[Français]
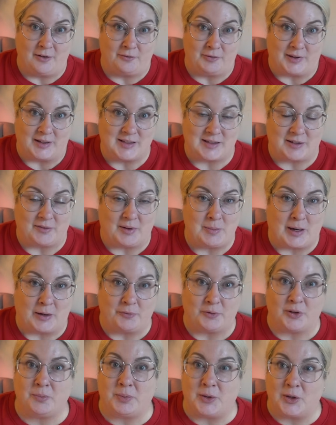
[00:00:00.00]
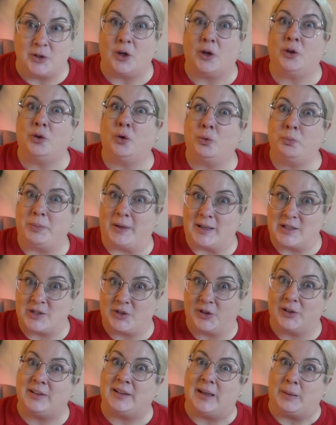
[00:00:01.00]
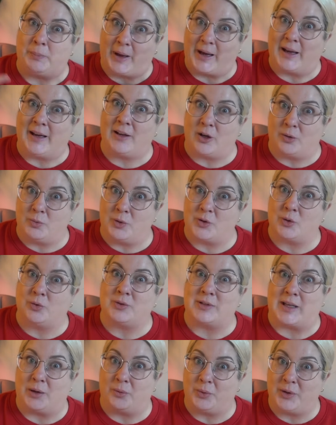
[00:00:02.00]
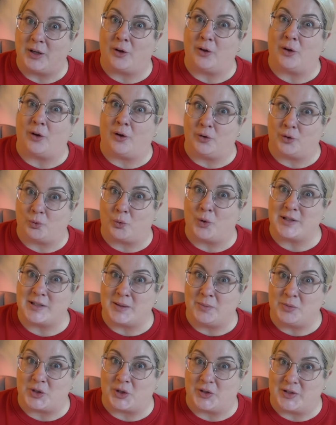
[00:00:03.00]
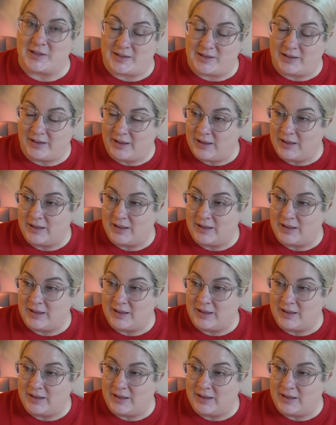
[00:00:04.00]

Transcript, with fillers: Fait que c'était vraiment le fun. Puis là, il y a une autre personne qui est pareille comme eux autres. oui, un, troisième sosie.